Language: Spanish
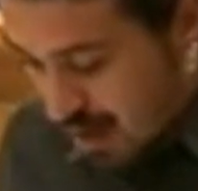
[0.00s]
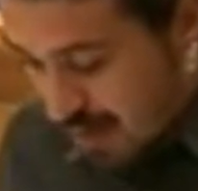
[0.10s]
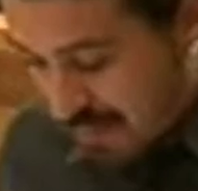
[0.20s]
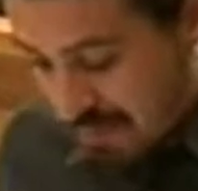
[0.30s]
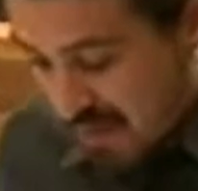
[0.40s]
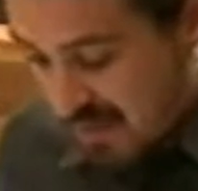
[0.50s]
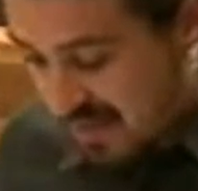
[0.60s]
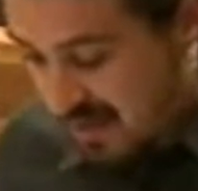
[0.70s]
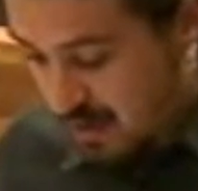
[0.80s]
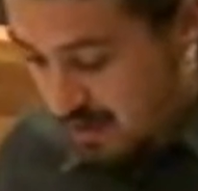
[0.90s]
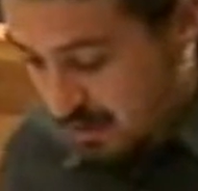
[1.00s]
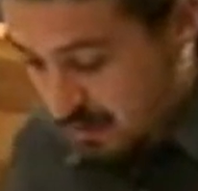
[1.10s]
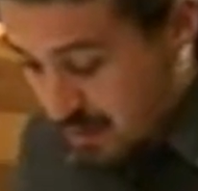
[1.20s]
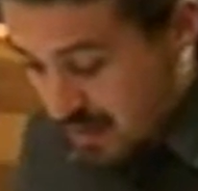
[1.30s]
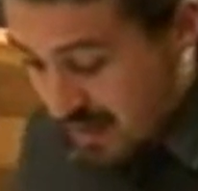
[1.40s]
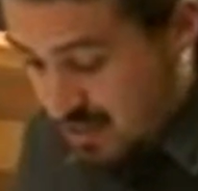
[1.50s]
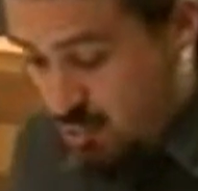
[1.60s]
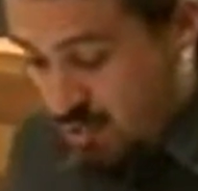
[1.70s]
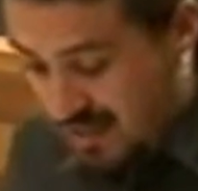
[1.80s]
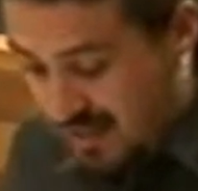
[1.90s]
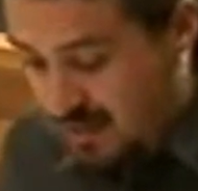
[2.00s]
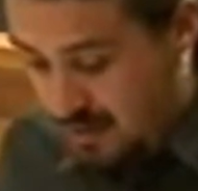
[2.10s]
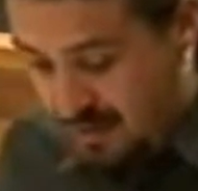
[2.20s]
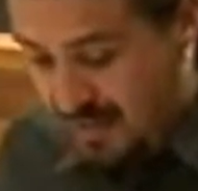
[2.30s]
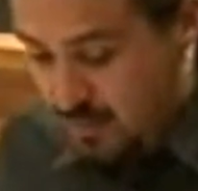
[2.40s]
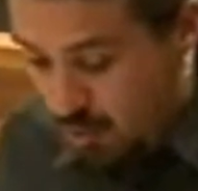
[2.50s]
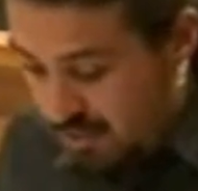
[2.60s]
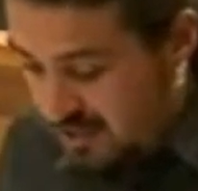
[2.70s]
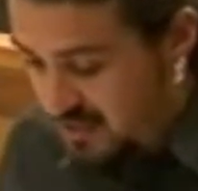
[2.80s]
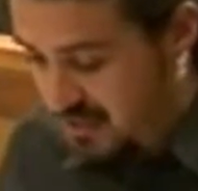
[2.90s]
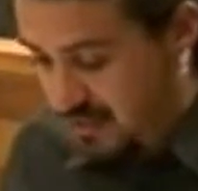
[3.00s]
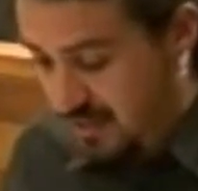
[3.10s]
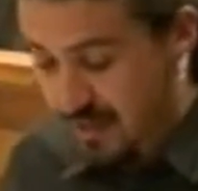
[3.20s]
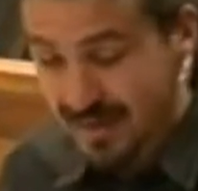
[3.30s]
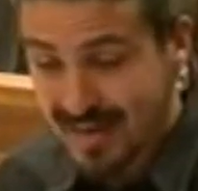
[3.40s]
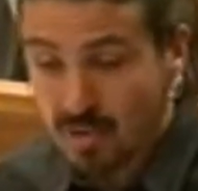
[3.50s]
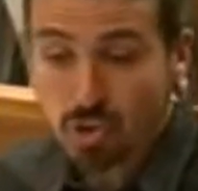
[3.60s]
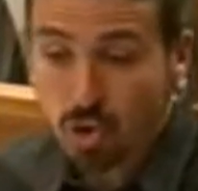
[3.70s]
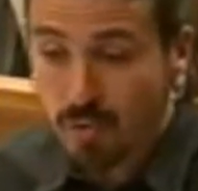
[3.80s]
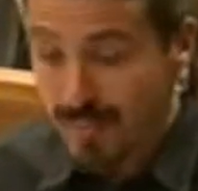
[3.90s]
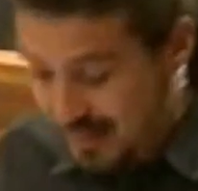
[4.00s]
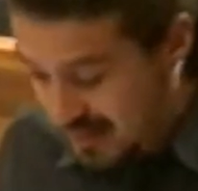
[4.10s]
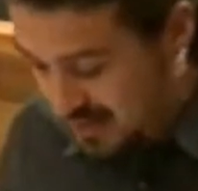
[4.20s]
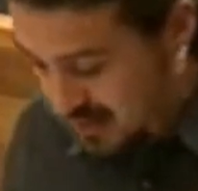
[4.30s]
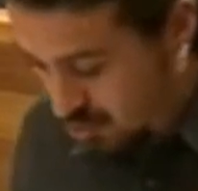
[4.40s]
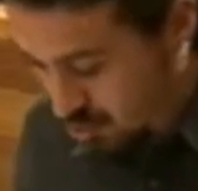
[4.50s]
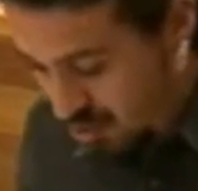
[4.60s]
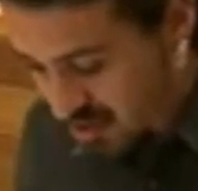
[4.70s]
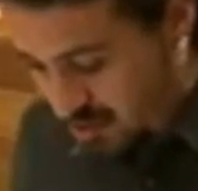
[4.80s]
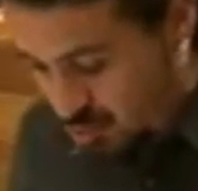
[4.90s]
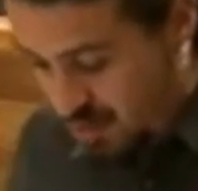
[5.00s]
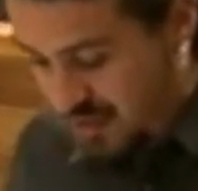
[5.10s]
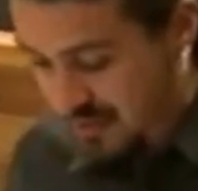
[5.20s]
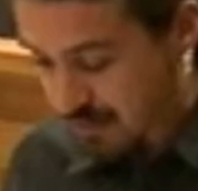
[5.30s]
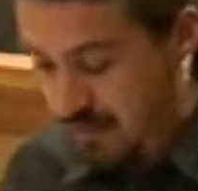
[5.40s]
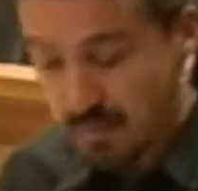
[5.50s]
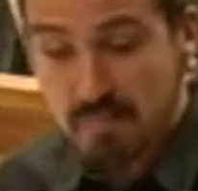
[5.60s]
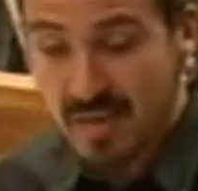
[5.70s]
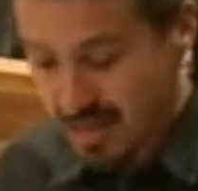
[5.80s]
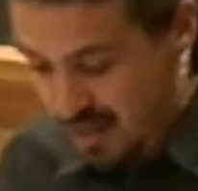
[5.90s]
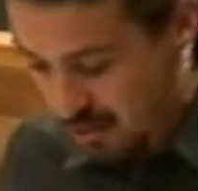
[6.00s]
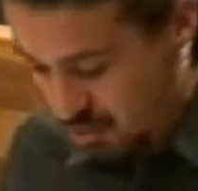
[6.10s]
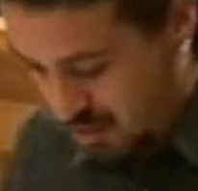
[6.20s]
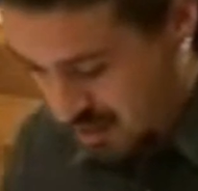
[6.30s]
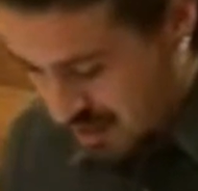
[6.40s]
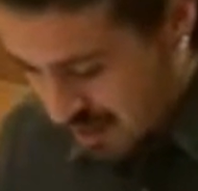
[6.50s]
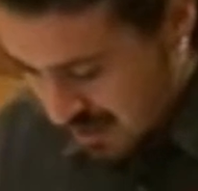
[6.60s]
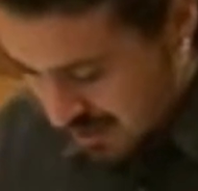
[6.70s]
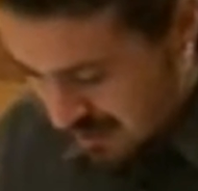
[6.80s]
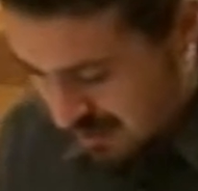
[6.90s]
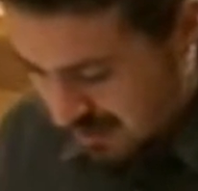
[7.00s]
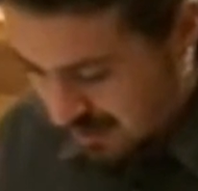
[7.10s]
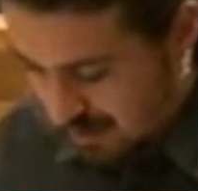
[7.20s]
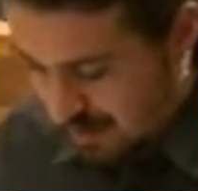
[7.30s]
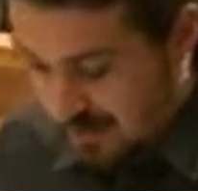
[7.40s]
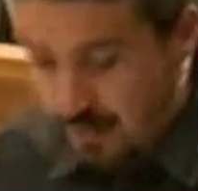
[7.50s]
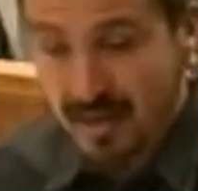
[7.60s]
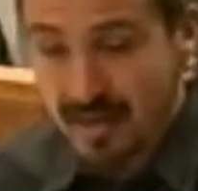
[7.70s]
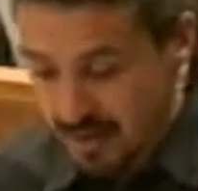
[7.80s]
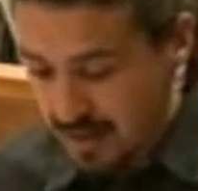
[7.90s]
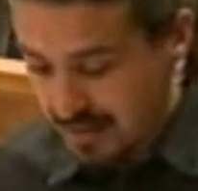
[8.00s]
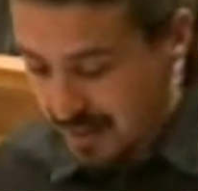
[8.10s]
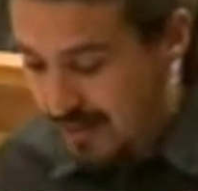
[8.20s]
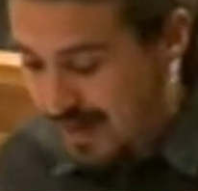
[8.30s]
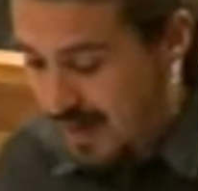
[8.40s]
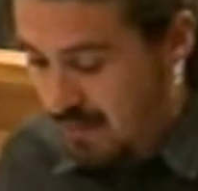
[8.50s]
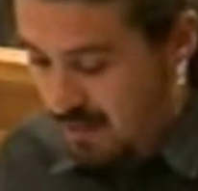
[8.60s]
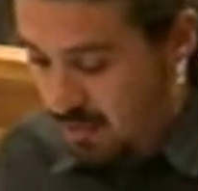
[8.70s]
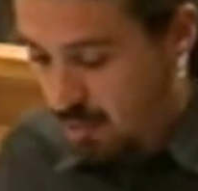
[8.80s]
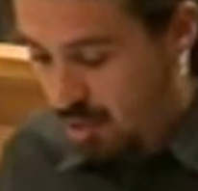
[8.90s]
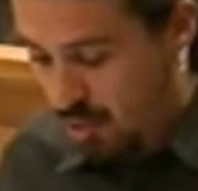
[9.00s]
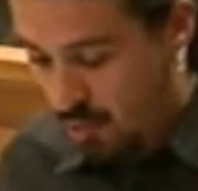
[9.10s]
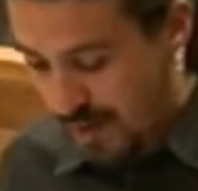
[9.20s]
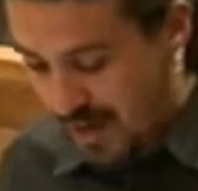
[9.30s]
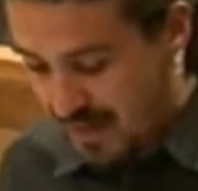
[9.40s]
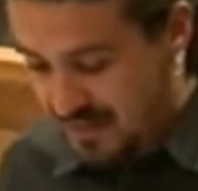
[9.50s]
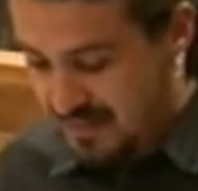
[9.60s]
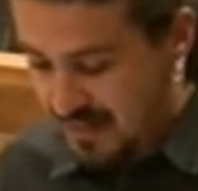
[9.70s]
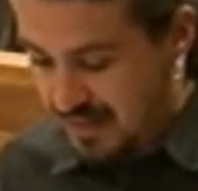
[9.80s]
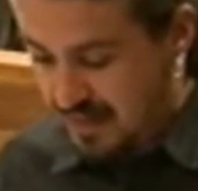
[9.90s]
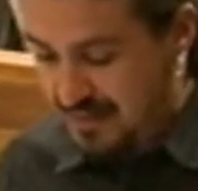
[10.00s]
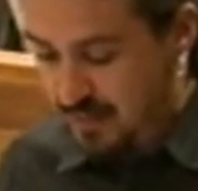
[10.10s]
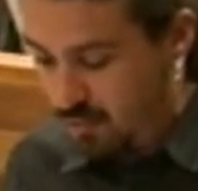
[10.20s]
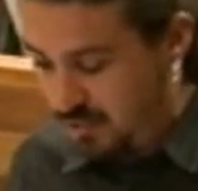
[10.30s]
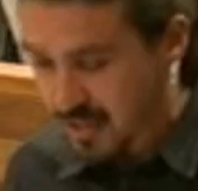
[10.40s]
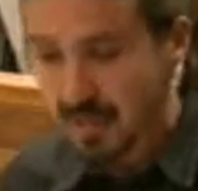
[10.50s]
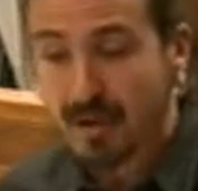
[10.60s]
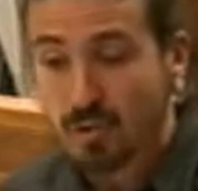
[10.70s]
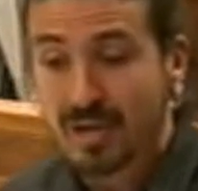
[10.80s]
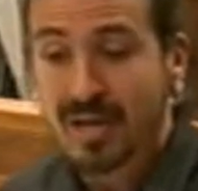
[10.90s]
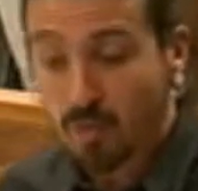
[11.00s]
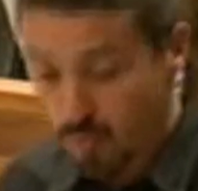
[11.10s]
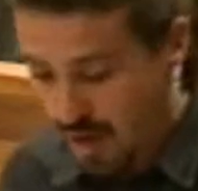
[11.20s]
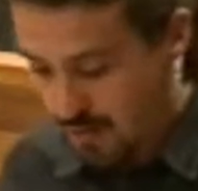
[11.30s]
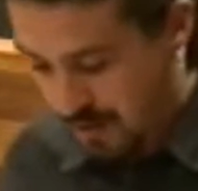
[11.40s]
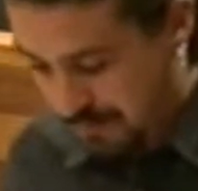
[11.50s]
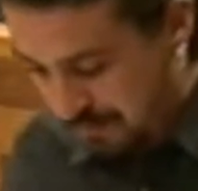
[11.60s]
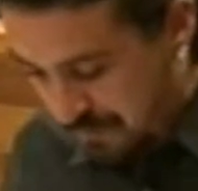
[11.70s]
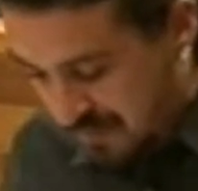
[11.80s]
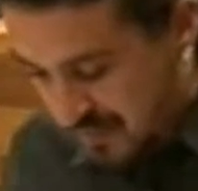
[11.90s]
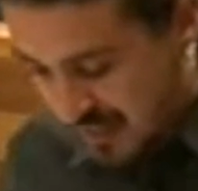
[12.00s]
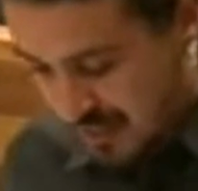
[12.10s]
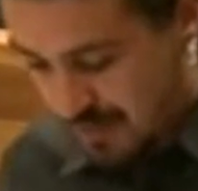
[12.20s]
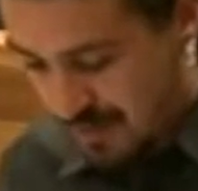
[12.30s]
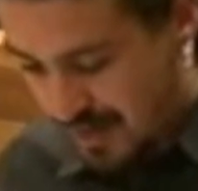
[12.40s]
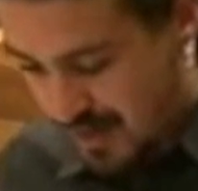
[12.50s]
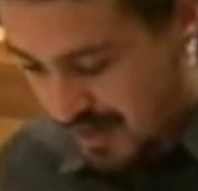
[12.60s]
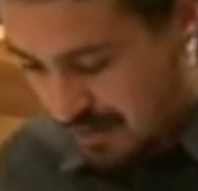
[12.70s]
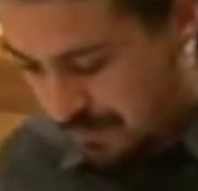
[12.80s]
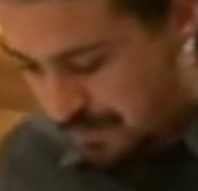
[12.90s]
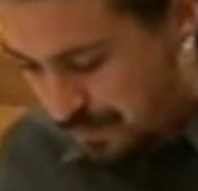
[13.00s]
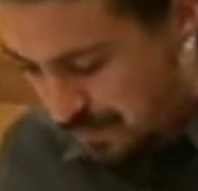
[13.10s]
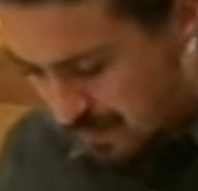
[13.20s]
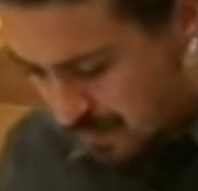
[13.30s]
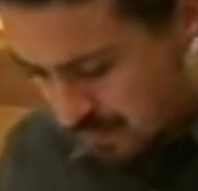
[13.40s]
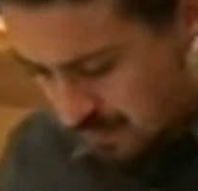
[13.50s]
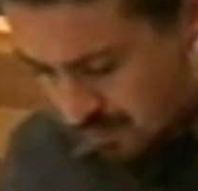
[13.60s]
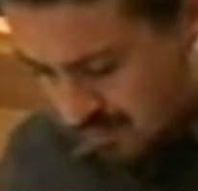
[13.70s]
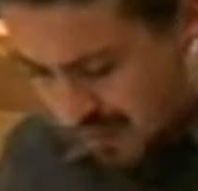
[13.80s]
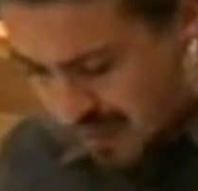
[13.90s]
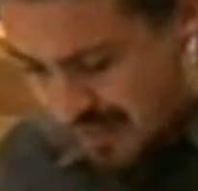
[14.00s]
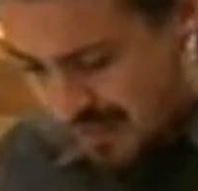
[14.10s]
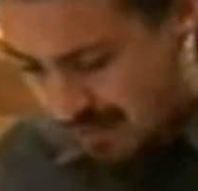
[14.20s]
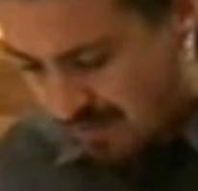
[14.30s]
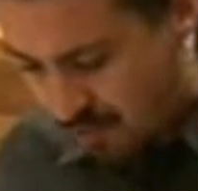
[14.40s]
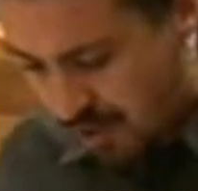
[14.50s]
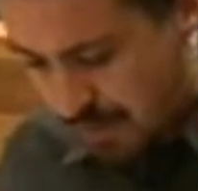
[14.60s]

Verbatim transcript: Para empezar a escuchar las voces que no solo en Valdés, sino en toda Asturias estaban pidiendo y eh, estaban, clamando por recuperar esta, muestra de valor incalculable que estaba, que estaba fuera.